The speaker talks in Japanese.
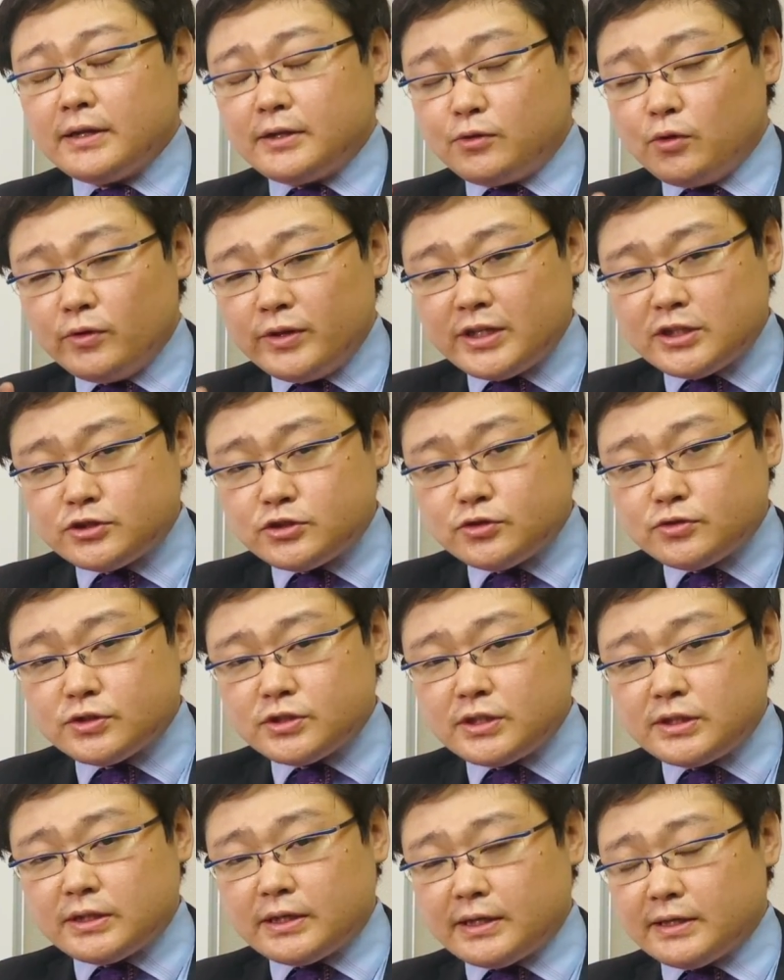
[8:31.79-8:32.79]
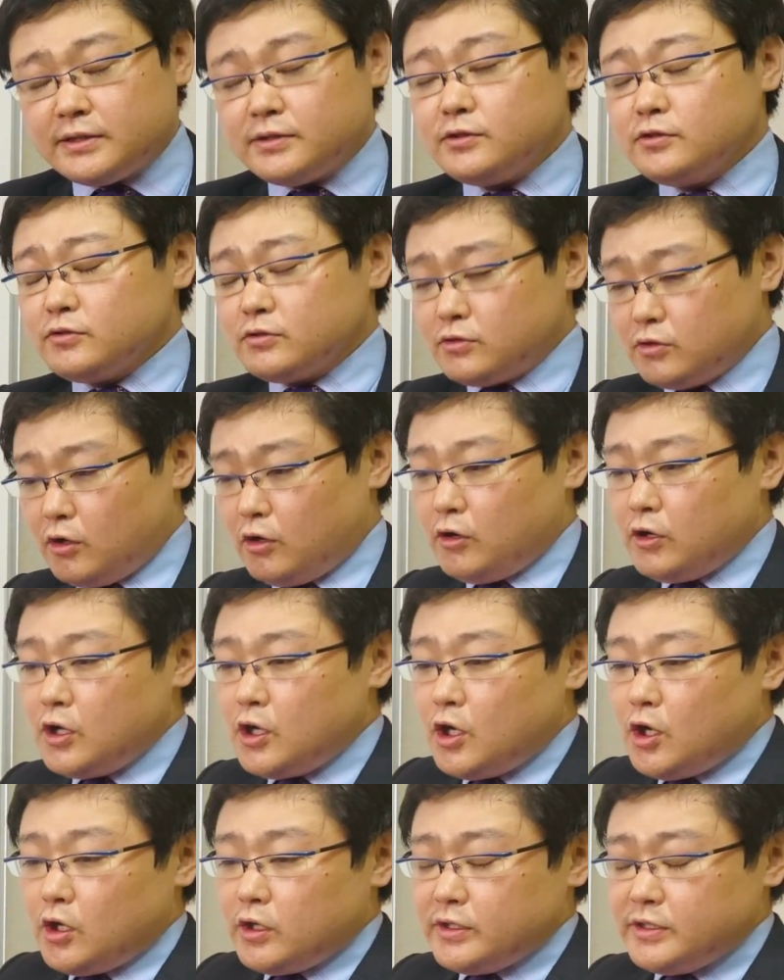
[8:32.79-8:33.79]
どんな主張してたかっていうと
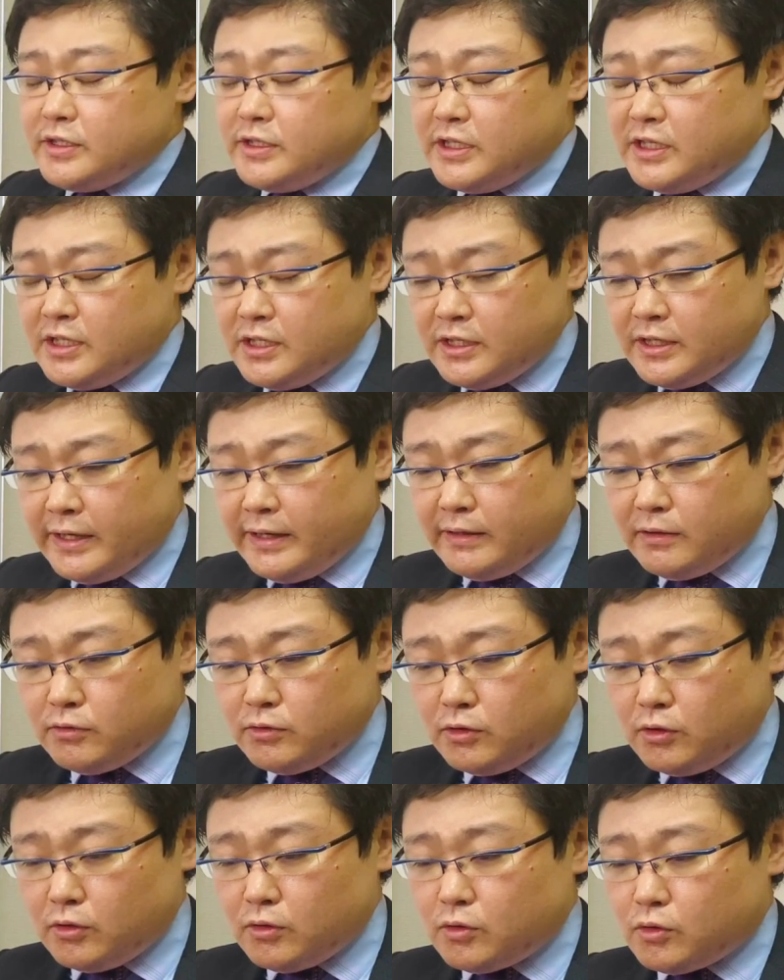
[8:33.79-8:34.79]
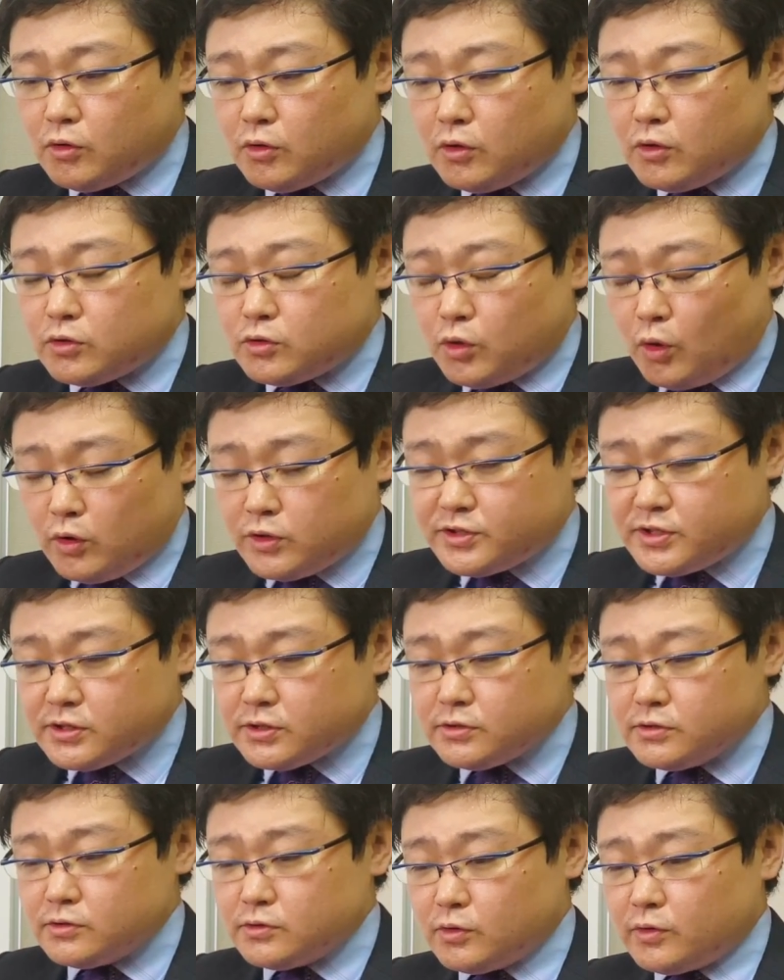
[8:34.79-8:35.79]
人間をこう統治
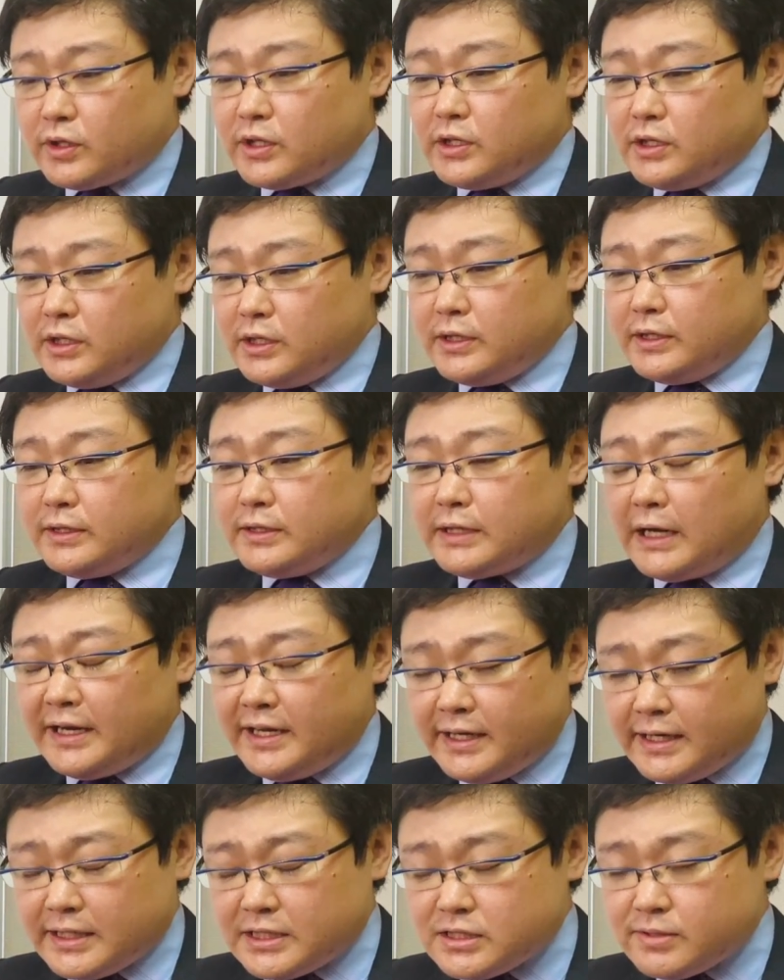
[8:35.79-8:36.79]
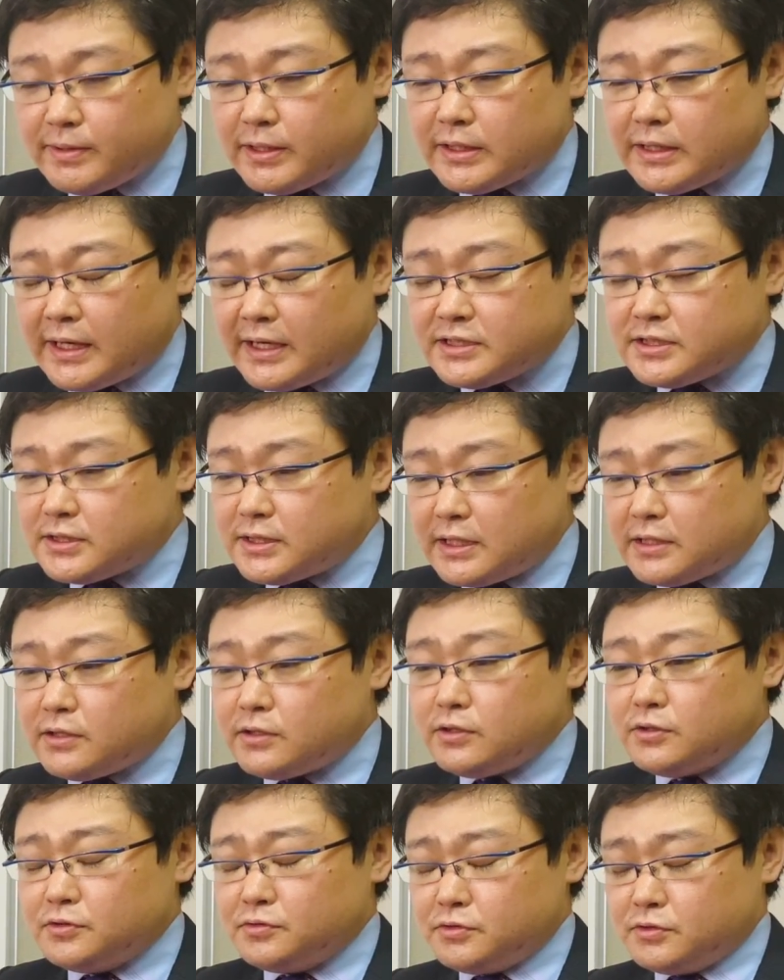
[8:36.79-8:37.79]
する時に何が一番大事だっ
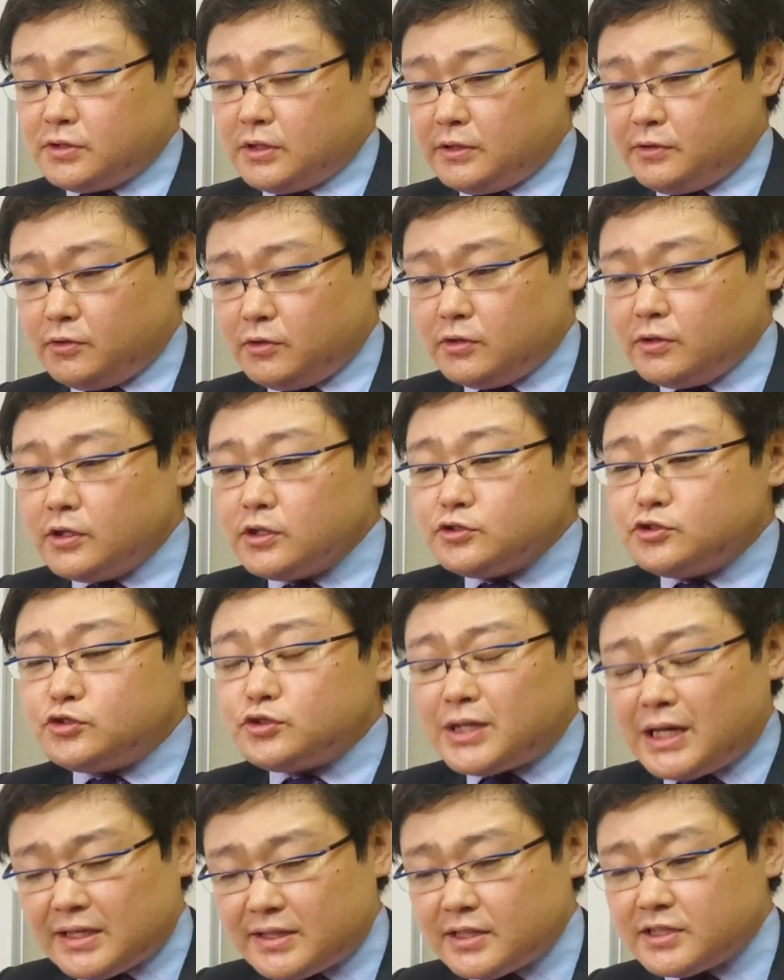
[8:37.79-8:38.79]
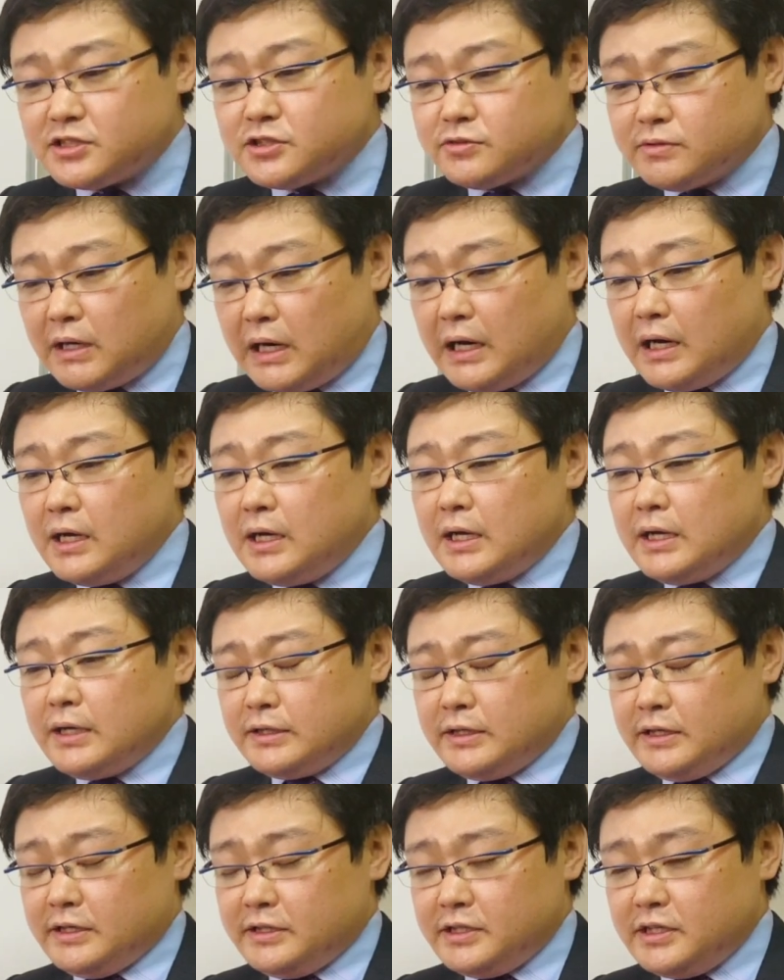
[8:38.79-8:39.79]
ていうふうなのを儒家たちは
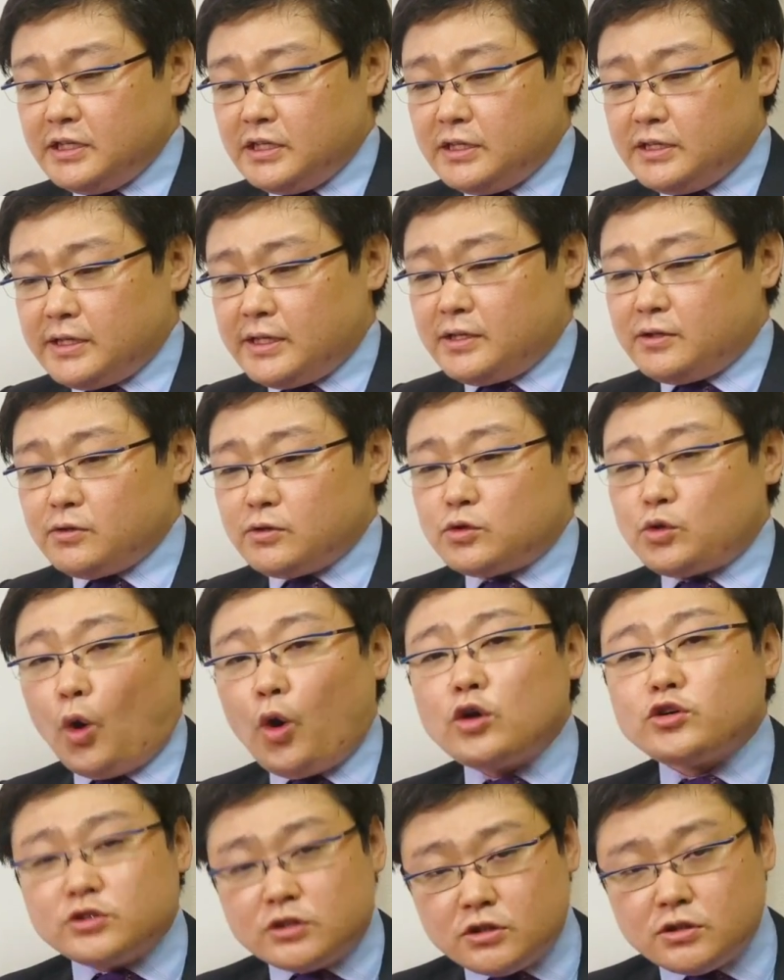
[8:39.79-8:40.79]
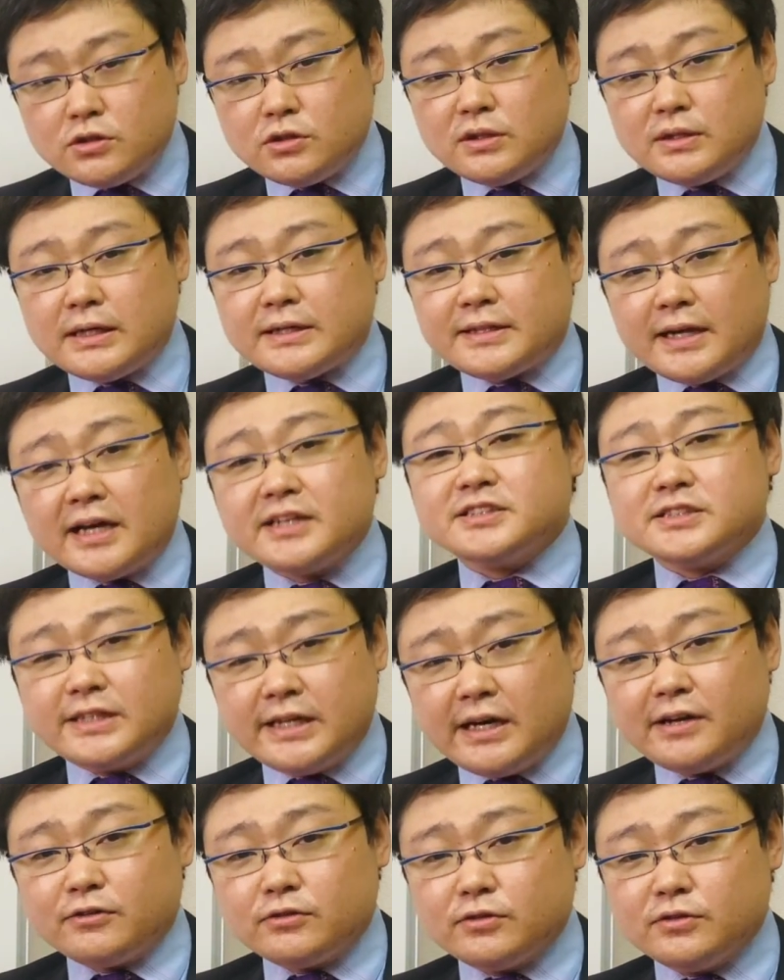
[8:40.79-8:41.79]
人間の徳が大事
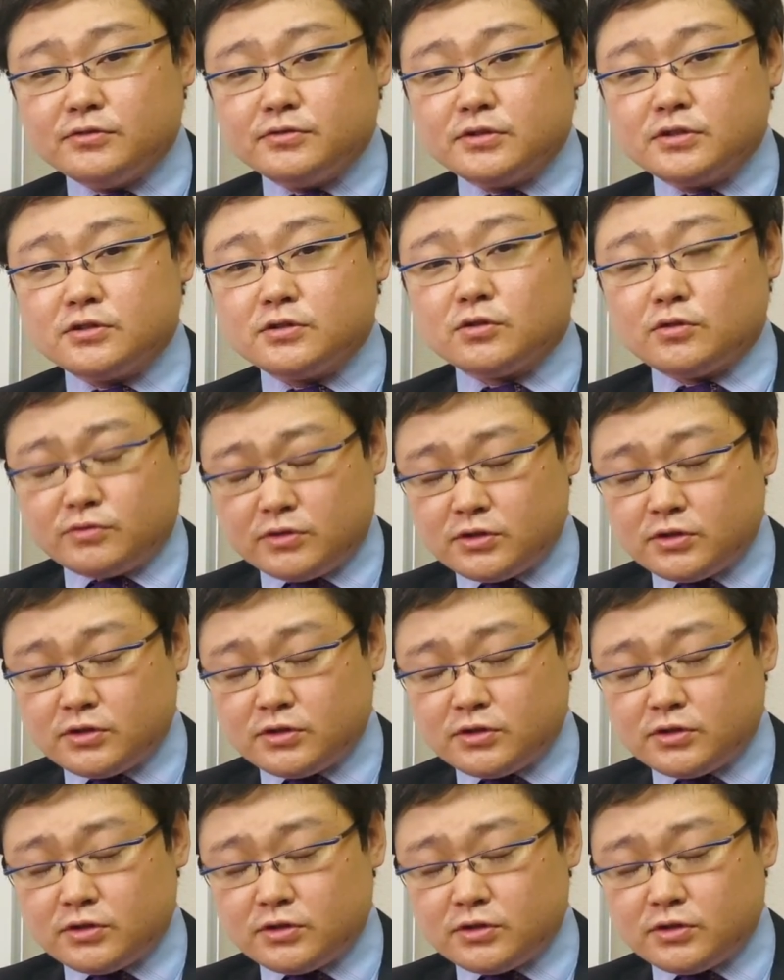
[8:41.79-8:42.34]
であるというふうに